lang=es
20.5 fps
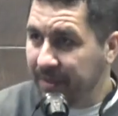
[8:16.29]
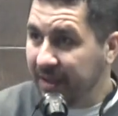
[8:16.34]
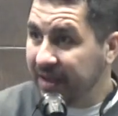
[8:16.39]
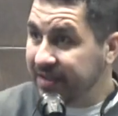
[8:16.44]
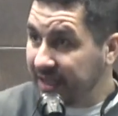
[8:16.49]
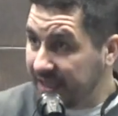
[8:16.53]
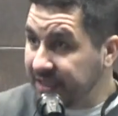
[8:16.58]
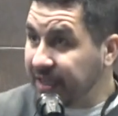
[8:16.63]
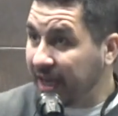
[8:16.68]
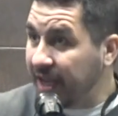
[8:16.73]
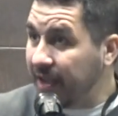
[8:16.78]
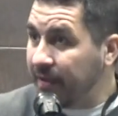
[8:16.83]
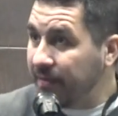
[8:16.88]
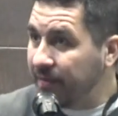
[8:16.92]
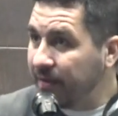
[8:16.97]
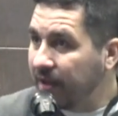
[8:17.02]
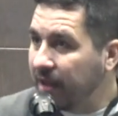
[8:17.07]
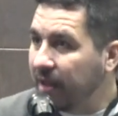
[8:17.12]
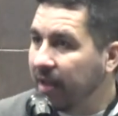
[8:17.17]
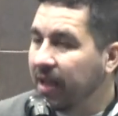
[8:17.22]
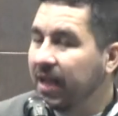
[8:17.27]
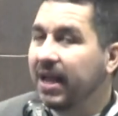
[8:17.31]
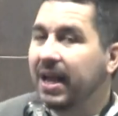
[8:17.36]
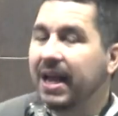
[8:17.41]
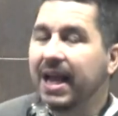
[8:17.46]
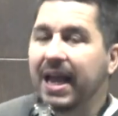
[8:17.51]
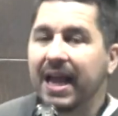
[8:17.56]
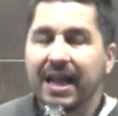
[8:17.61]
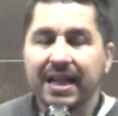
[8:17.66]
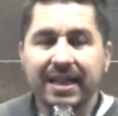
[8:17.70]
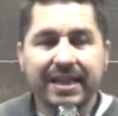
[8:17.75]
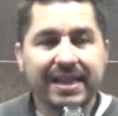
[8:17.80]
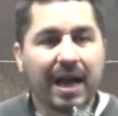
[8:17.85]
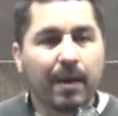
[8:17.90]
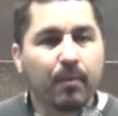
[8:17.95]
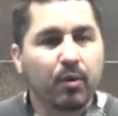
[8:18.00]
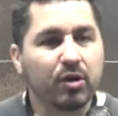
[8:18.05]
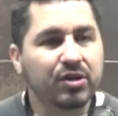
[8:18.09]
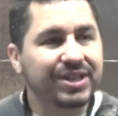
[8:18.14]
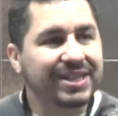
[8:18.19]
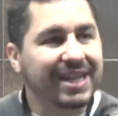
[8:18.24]
¿Estáis aquí? El
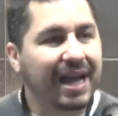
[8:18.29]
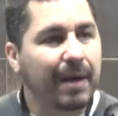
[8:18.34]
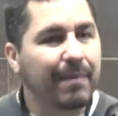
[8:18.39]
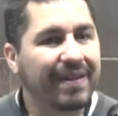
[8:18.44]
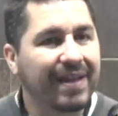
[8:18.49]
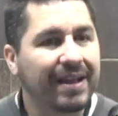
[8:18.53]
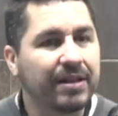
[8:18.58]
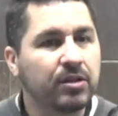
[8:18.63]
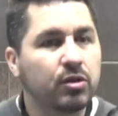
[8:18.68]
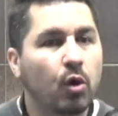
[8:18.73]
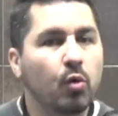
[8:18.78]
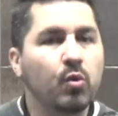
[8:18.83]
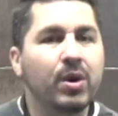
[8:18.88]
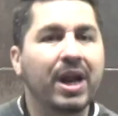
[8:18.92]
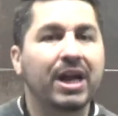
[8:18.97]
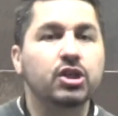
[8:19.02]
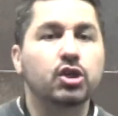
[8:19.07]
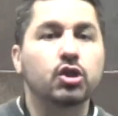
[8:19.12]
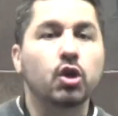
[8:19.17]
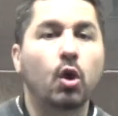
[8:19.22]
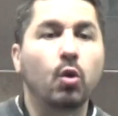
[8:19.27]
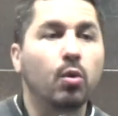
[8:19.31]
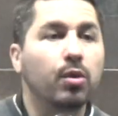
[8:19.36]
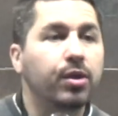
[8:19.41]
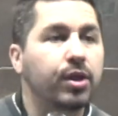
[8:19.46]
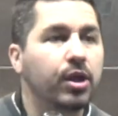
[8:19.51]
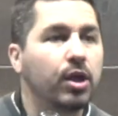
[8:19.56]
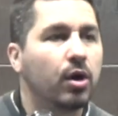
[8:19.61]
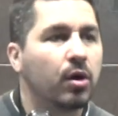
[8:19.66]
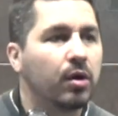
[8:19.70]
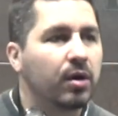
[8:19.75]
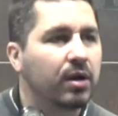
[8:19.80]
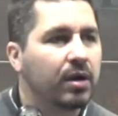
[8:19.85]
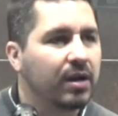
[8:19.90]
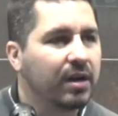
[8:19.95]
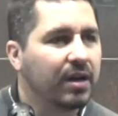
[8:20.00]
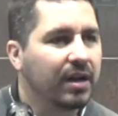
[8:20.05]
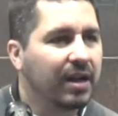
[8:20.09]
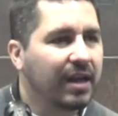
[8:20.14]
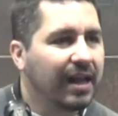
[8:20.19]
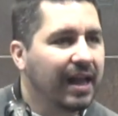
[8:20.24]
diablo estaba dando una solución
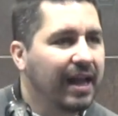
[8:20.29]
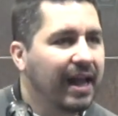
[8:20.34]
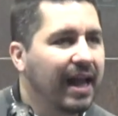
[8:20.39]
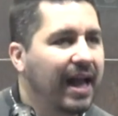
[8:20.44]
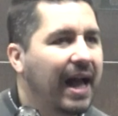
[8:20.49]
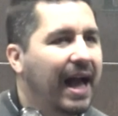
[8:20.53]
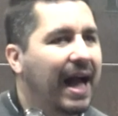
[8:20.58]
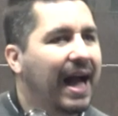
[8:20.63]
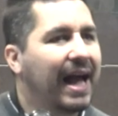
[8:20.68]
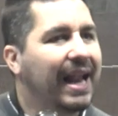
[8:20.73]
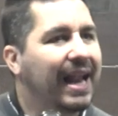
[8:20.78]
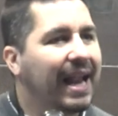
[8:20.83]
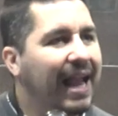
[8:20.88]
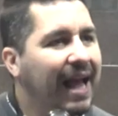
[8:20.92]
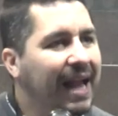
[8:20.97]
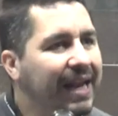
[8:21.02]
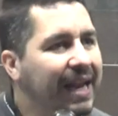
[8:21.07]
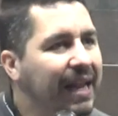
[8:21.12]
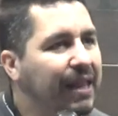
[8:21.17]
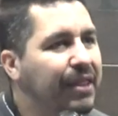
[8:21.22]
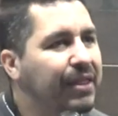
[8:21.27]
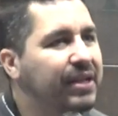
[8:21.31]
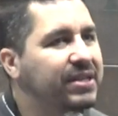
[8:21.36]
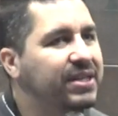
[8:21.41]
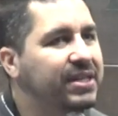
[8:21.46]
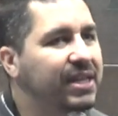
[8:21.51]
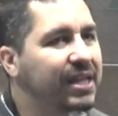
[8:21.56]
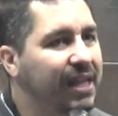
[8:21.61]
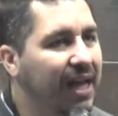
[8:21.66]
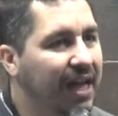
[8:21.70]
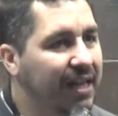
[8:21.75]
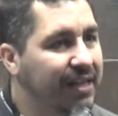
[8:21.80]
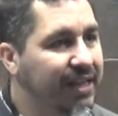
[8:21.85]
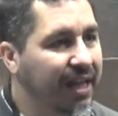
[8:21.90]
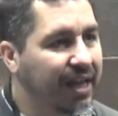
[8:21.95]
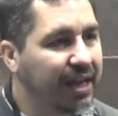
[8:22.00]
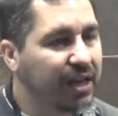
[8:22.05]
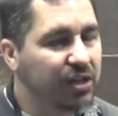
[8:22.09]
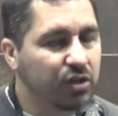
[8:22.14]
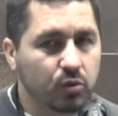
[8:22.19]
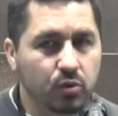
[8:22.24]
a la necesidad de
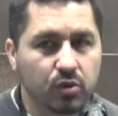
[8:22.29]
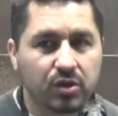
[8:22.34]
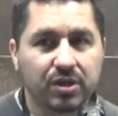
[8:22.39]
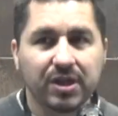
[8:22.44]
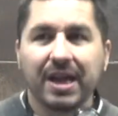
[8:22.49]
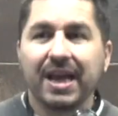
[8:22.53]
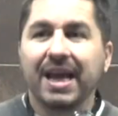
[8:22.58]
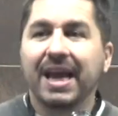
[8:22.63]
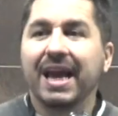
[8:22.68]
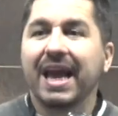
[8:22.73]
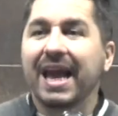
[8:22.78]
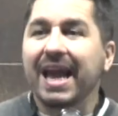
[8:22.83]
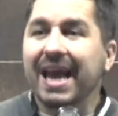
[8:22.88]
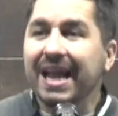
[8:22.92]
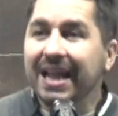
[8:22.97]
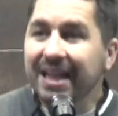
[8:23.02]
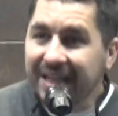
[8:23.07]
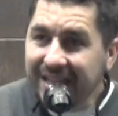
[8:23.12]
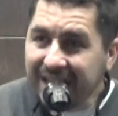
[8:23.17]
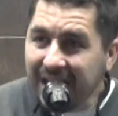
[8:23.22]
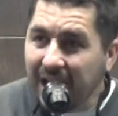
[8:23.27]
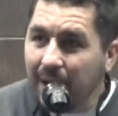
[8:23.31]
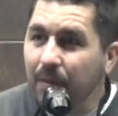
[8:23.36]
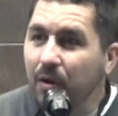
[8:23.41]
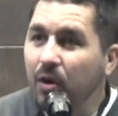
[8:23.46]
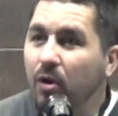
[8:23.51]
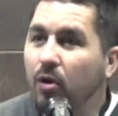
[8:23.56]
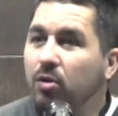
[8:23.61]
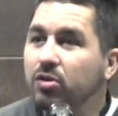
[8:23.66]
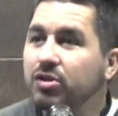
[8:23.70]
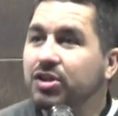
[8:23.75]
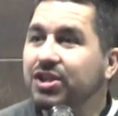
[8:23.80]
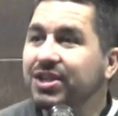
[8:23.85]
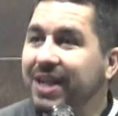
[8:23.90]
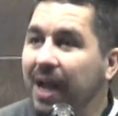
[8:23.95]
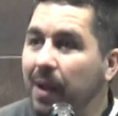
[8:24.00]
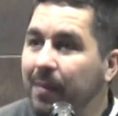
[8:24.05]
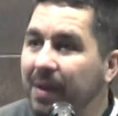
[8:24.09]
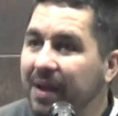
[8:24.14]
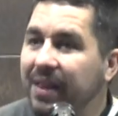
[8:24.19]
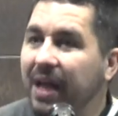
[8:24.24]
Jesús. El diablo
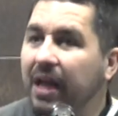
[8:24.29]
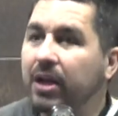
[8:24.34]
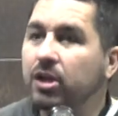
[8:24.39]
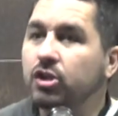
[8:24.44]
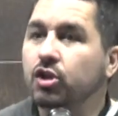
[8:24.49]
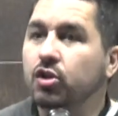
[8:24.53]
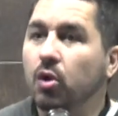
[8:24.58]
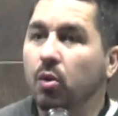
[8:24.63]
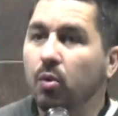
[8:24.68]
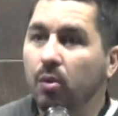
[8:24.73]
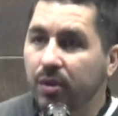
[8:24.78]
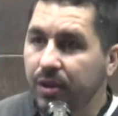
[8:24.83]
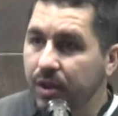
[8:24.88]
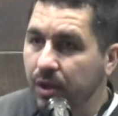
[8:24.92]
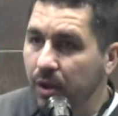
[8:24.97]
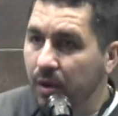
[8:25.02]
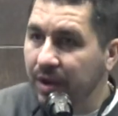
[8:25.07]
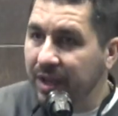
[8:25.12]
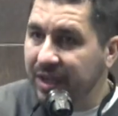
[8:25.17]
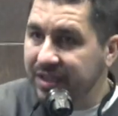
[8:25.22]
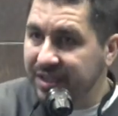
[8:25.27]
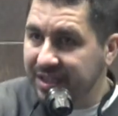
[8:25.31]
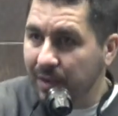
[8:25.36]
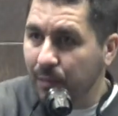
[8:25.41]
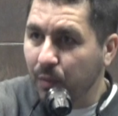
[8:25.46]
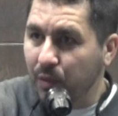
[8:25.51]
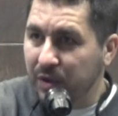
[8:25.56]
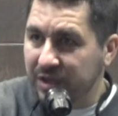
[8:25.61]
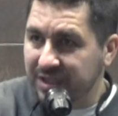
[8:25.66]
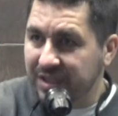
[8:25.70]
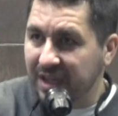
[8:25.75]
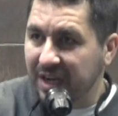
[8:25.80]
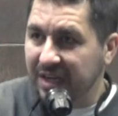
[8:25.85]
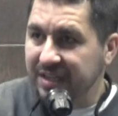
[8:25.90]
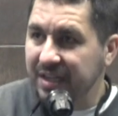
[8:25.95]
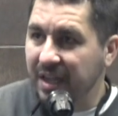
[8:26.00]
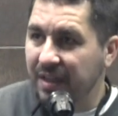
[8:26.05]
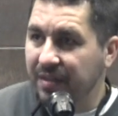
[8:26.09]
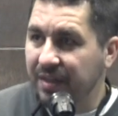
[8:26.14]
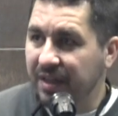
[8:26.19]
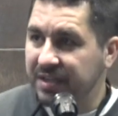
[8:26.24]
sabe dar soluciones a vuestras
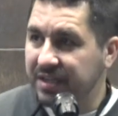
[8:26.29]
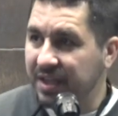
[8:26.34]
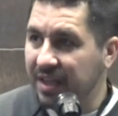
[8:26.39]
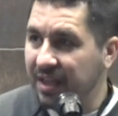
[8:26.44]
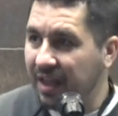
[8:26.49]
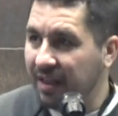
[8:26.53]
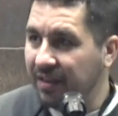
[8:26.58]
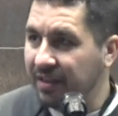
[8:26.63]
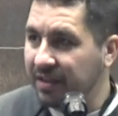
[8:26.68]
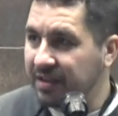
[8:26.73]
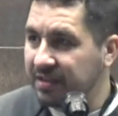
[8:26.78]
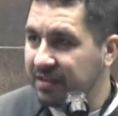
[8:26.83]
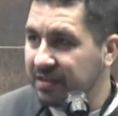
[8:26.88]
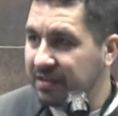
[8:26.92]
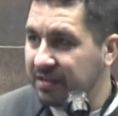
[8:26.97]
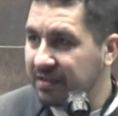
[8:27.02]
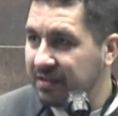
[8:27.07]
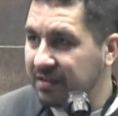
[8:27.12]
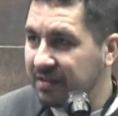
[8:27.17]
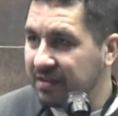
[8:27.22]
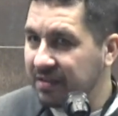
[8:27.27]
necesidades.